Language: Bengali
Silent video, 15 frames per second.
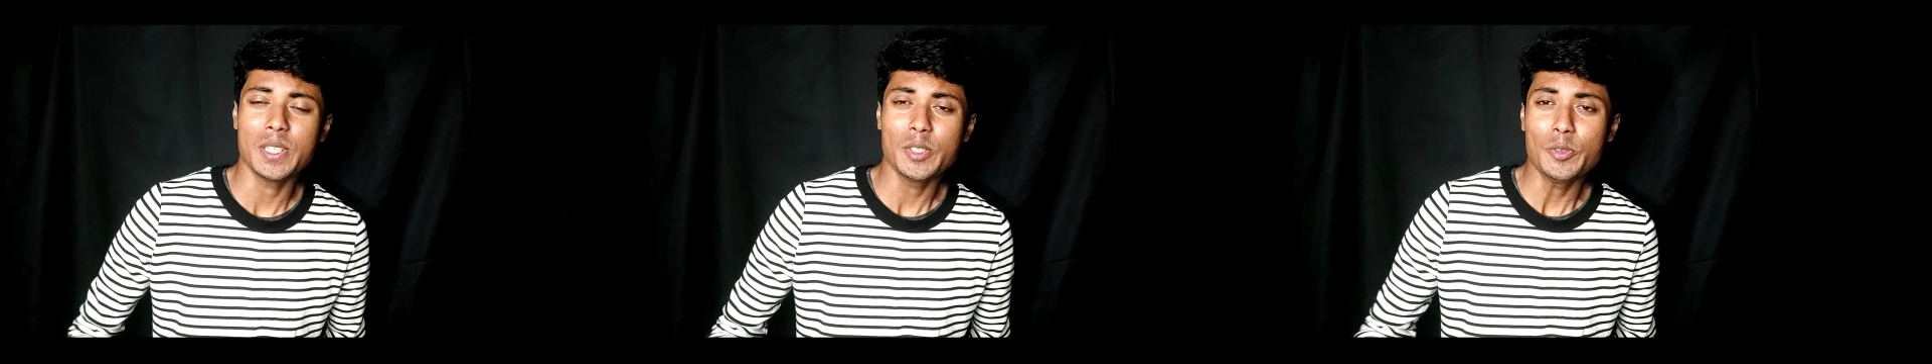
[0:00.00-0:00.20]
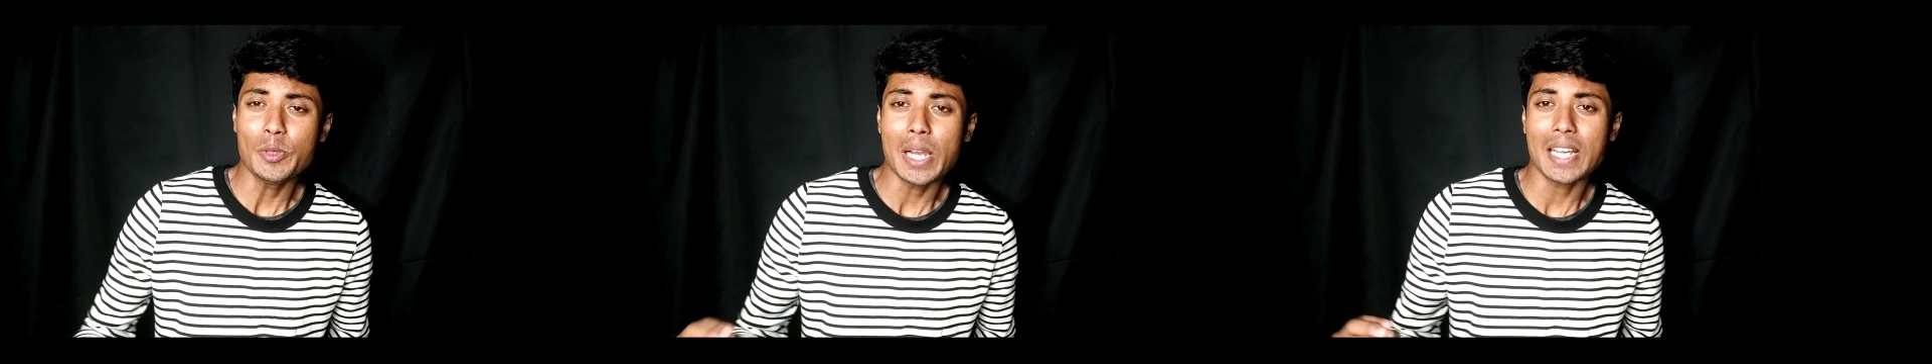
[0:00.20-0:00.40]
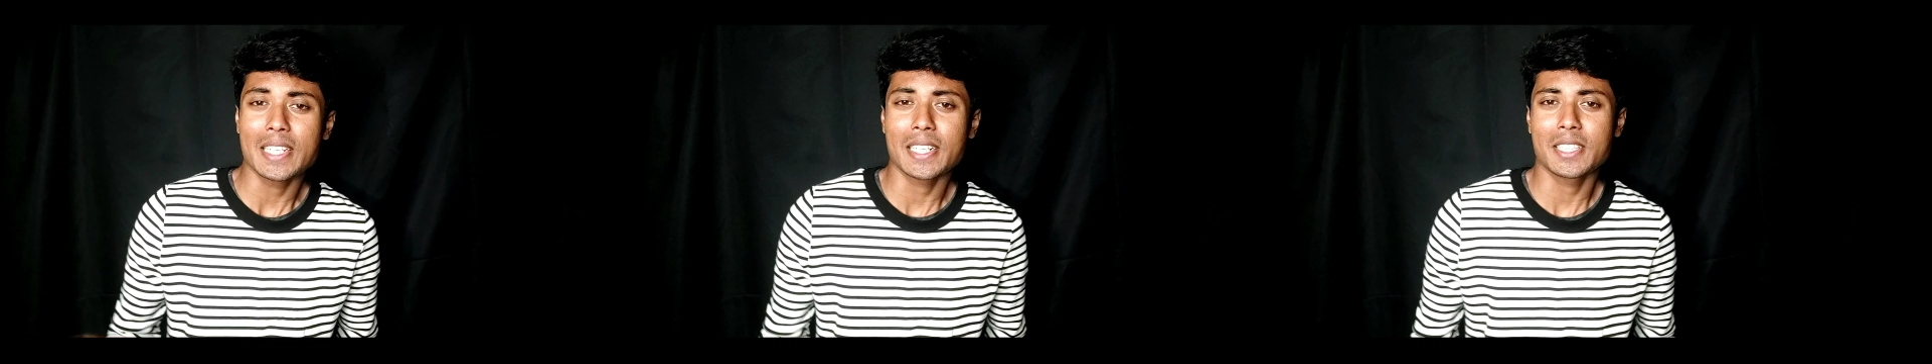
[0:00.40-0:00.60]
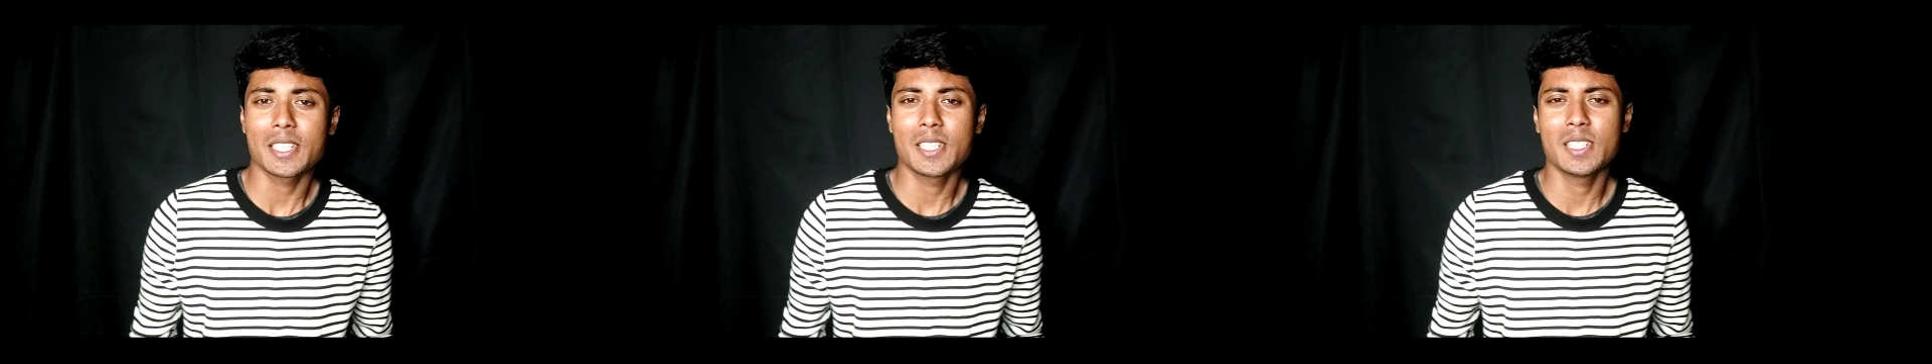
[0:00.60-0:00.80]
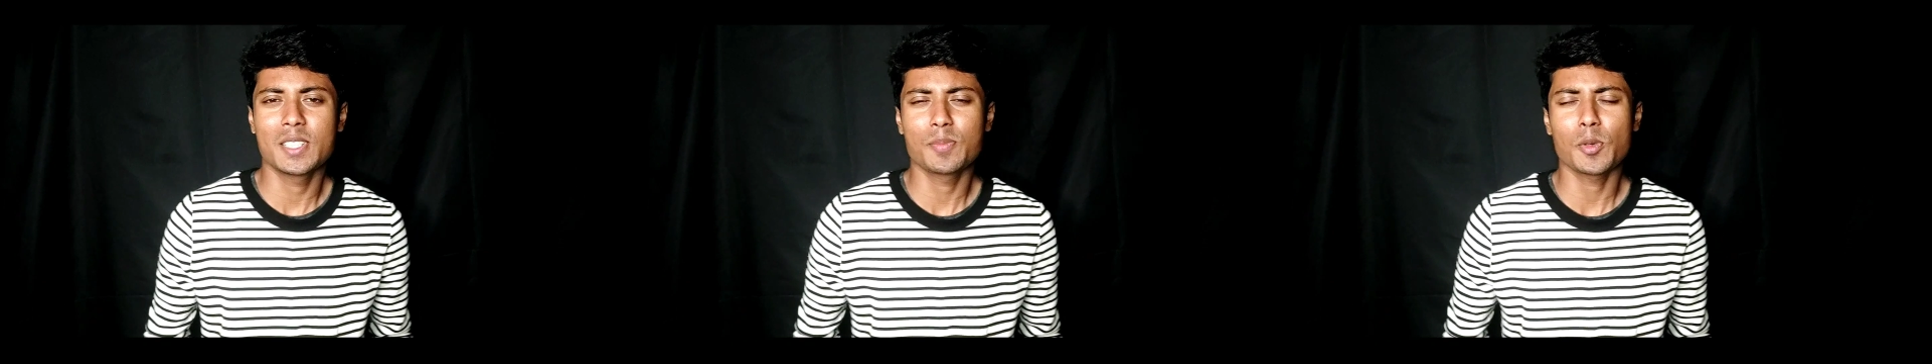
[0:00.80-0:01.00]
ঈদুল আজহাতে
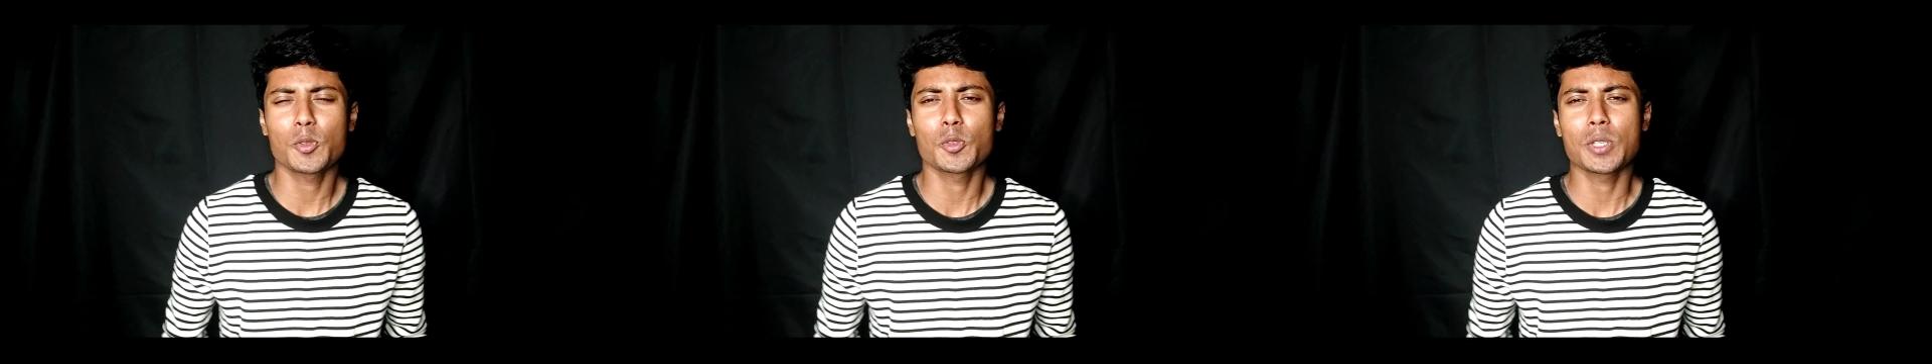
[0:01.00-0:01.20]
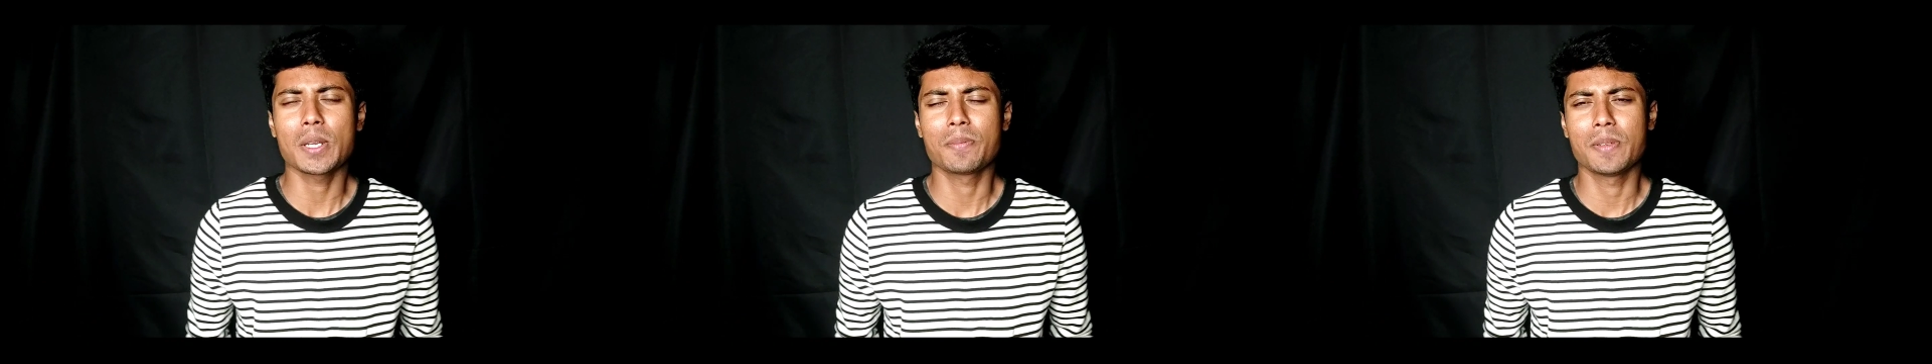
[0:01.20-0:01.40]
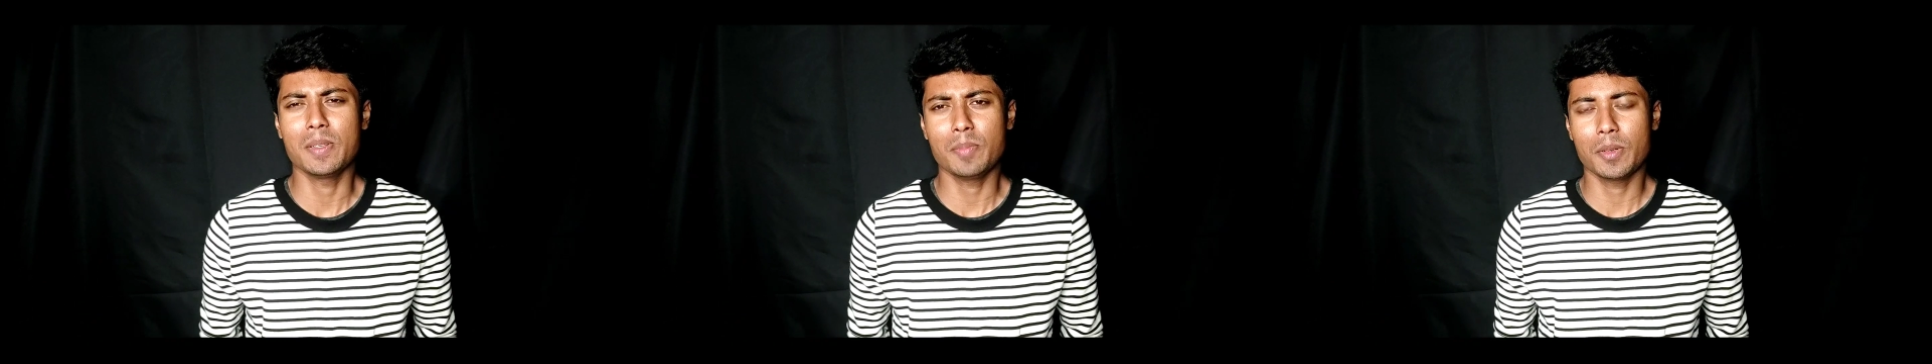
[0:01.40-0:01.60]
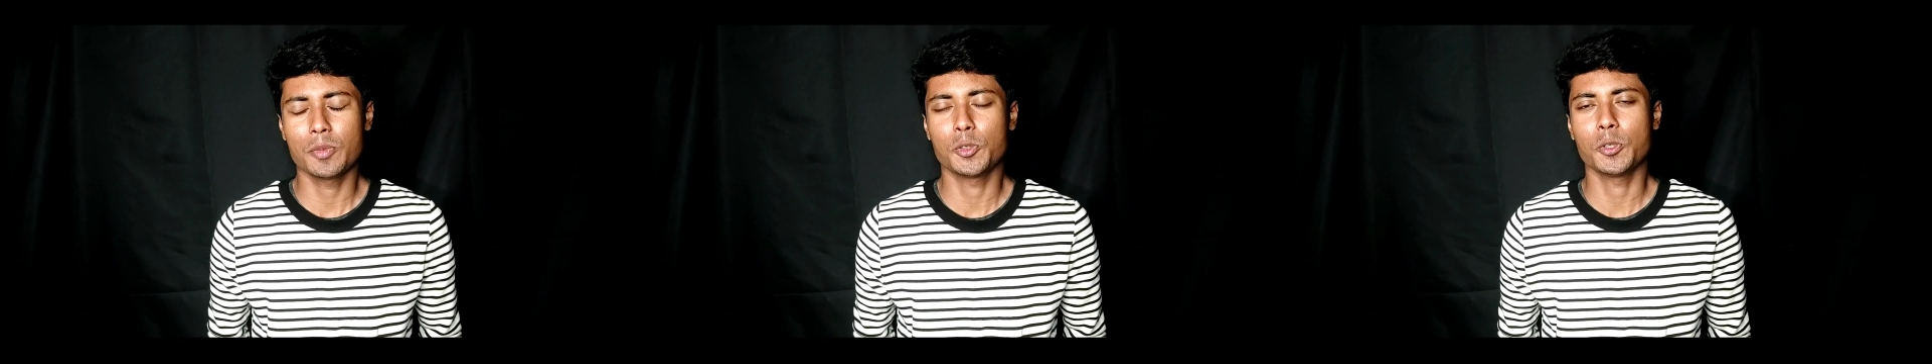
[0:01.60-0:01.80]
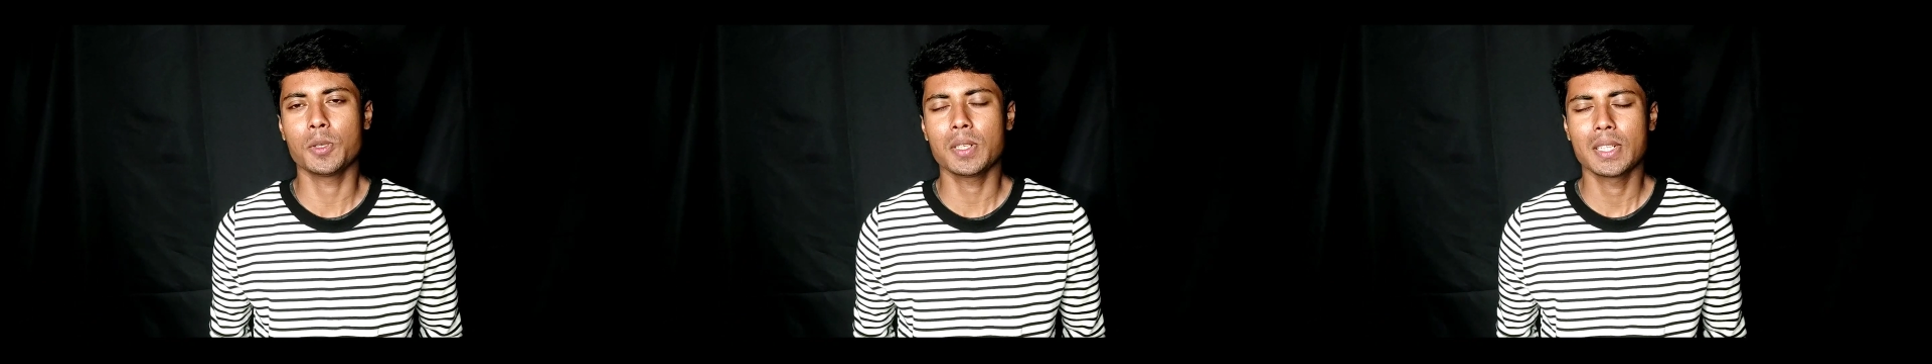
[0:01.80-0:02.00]
রিলিজ পর টোটাল ফিল্মের
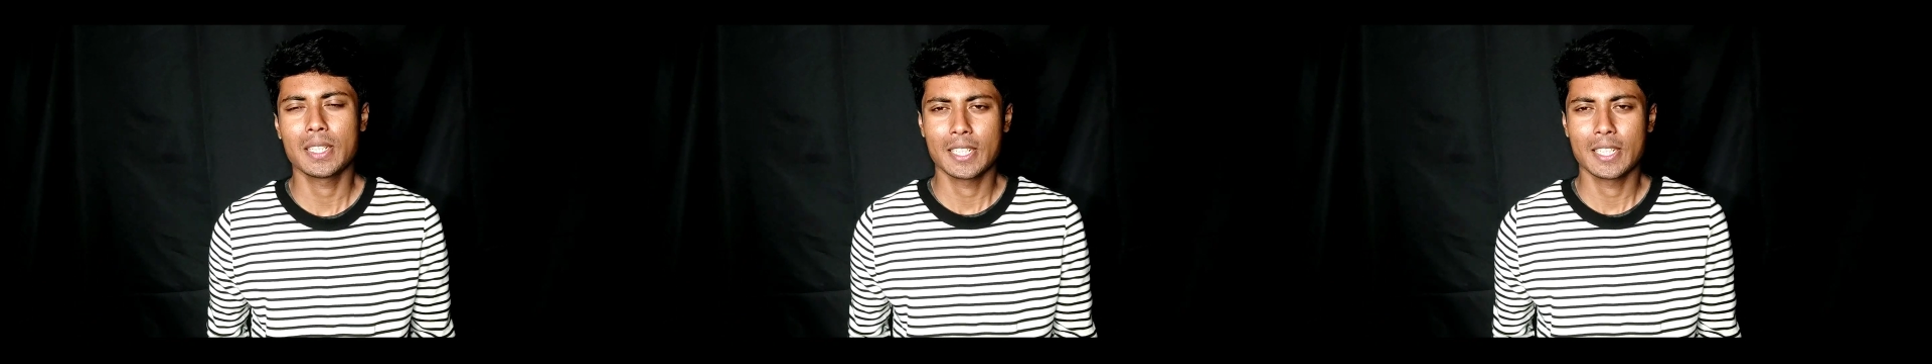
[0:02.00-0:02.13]
ভিতর